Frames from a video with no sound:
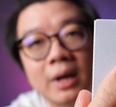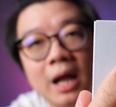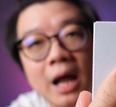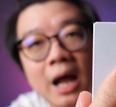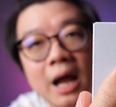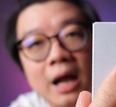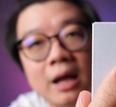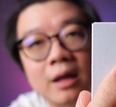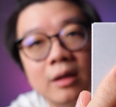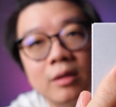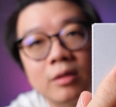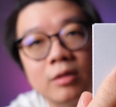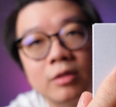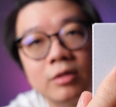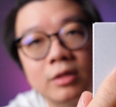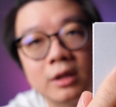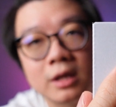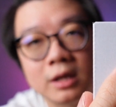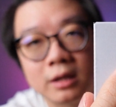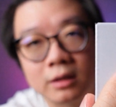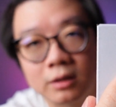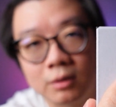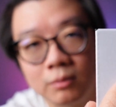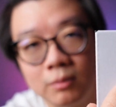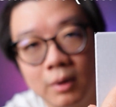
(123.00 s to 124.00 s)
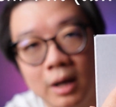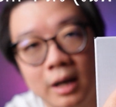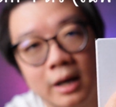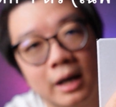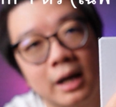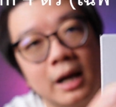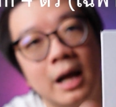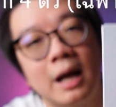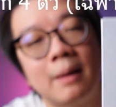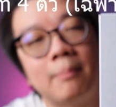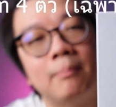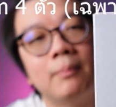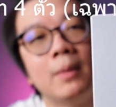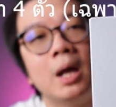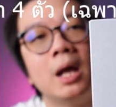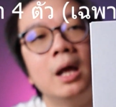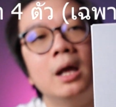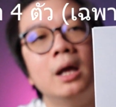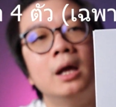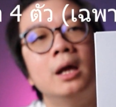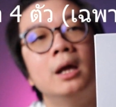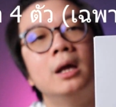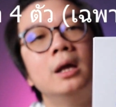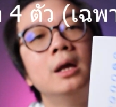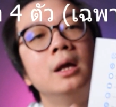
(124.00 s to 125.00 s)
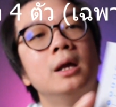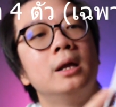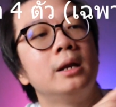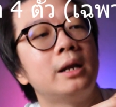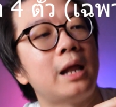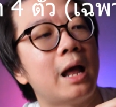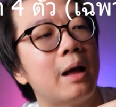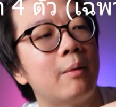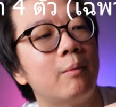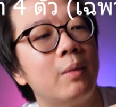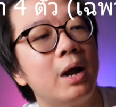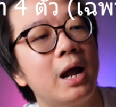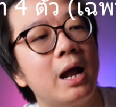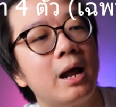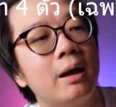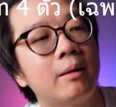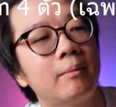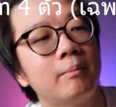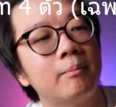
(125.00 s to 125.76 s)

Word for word: ได้4ตัวนะครับถามว่า